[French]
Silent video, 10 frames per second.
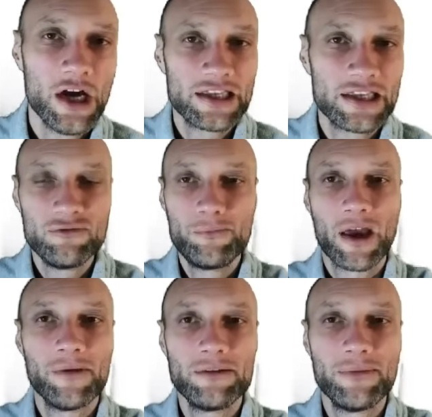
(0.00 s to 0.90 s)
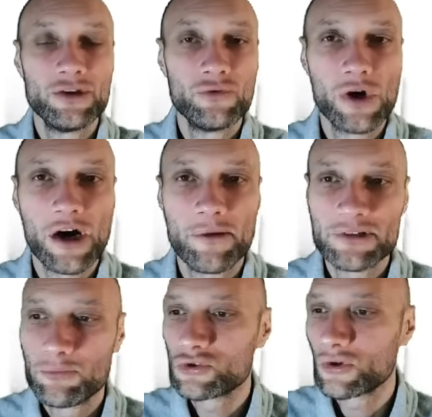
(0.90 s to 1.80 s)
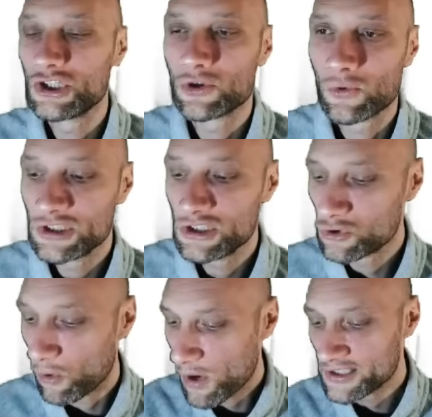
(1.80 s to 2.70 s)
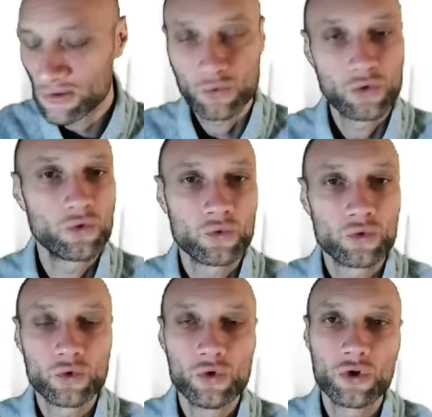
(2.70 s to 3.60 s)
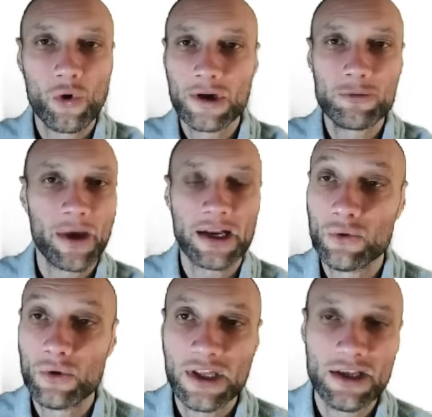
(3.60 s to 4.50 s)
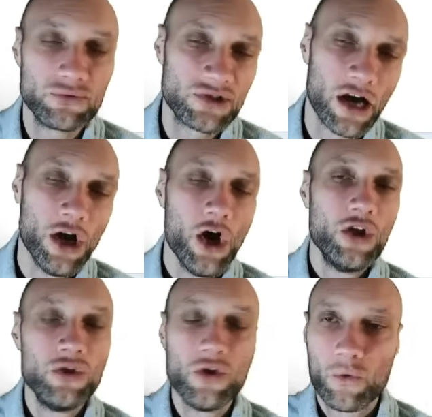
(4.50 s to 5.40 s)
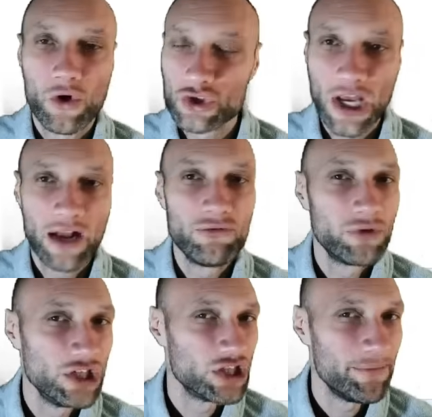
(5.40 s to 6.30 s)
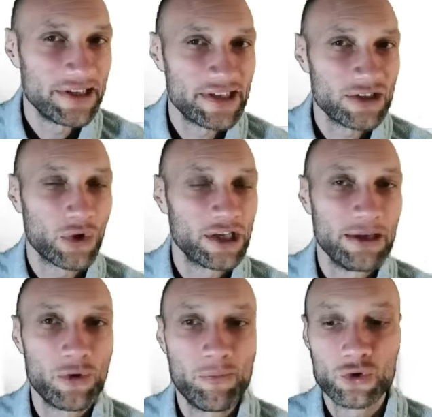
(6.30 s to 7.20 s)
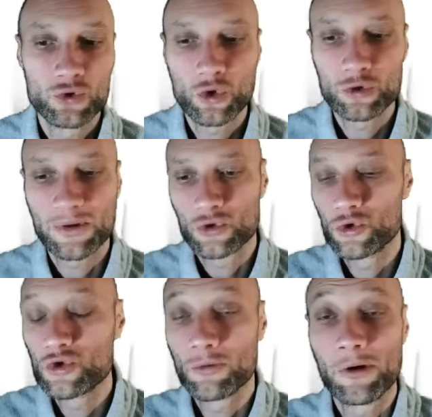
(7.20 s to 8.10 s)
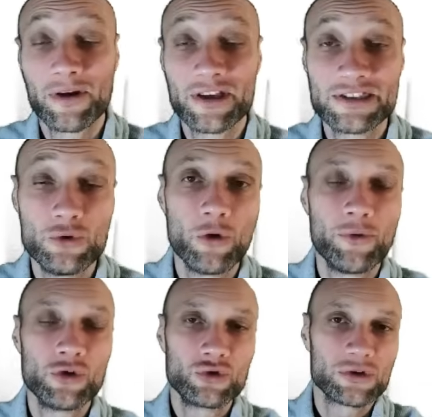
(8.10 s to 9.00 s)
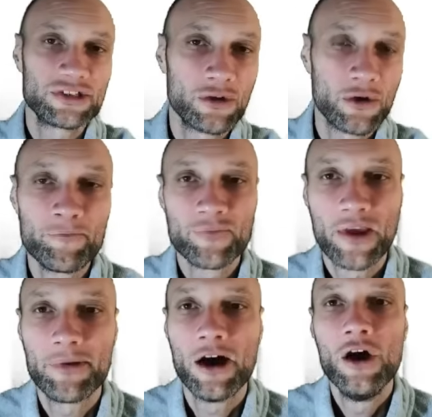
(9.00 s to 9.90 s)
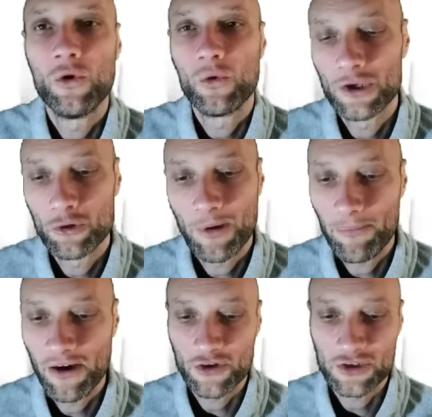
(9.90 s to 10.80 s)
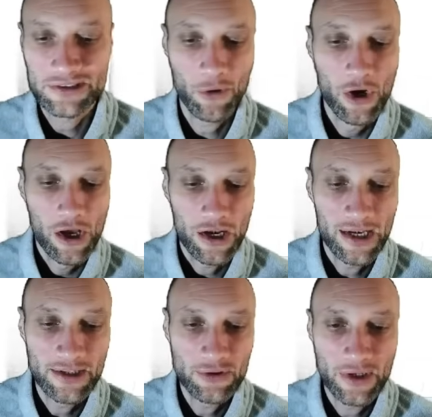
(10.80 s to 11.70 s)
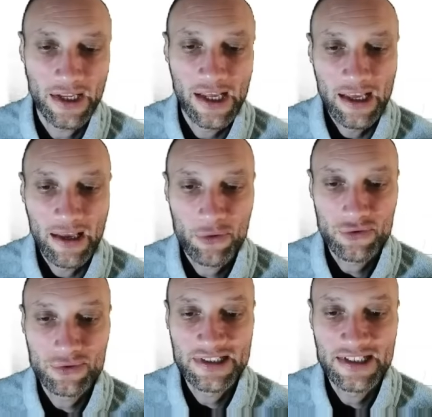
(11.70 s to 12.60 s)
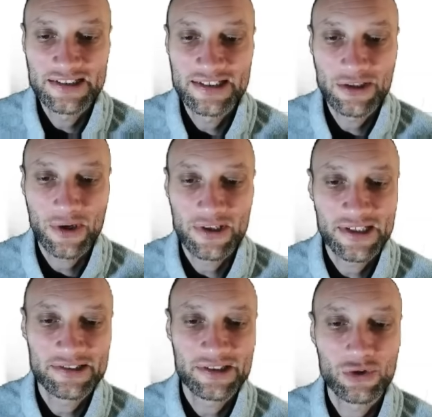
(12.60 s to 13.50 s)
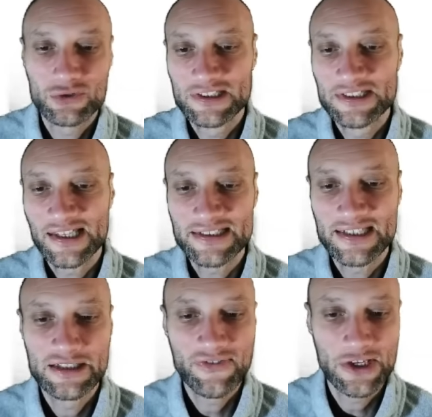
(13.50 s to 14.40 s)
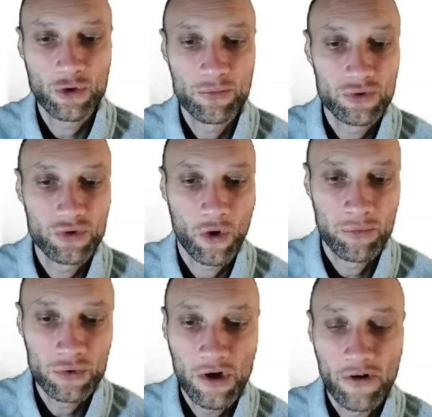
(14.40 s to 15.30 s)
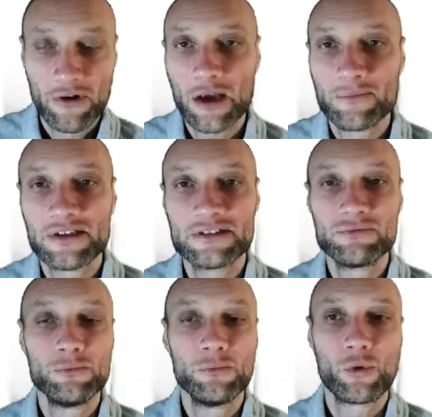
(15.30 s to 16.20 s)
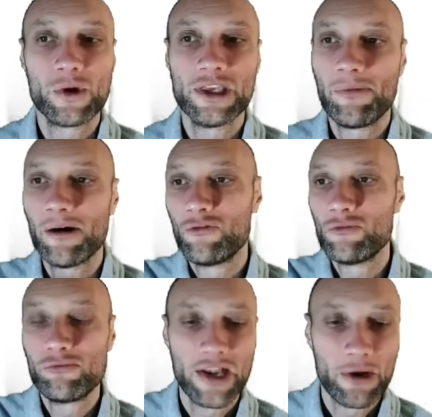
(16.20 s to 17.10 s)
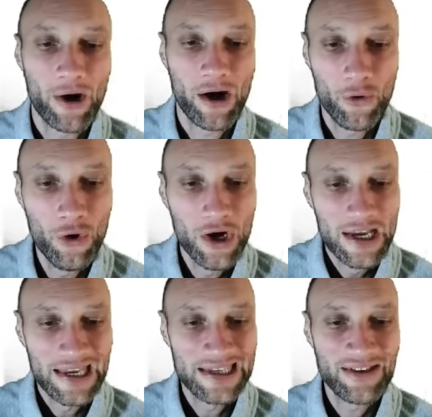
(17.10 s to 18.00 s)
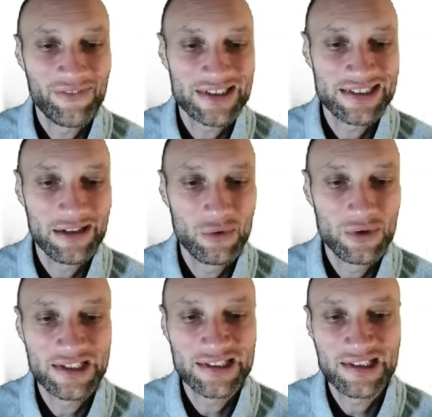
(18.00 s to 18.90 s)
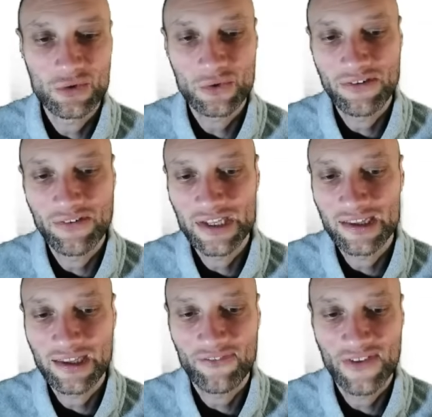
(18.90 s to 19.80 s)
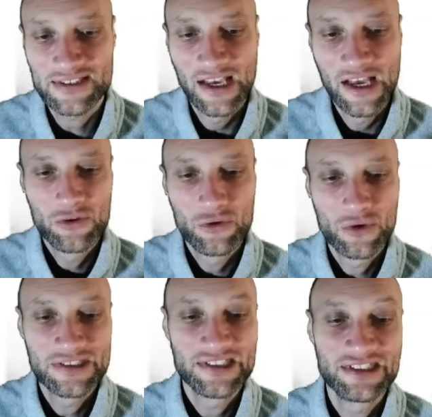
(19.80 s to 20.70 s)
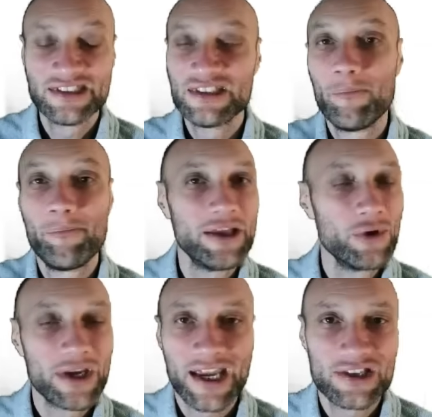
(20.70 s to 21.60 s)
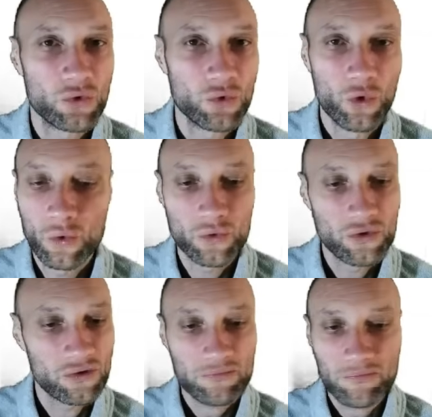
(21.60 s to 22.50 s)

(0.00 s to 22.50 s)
qui vous permettent bah, de voir un petit peu ce que les gens ont dit, genre ouais, c'est honteux ton truc, on récupère les données et tout ça. Non, en général, vous voyez jamais ça sur un dépôt open source parce que justement, le principe de l'open source, c'est que, eh bien, on récupère pas forcément les données. Et puis ensuite, c'est sécurisé, hein, ce que je vous disais, c'est chiffré de bout en bout. Voilà, comme ça, si vous ne me croyez pas, bah, vous pouvez les croire eux, et c'est facile d'utilisation. C'est vrai que l'interface ne nécessite pas de création de compte,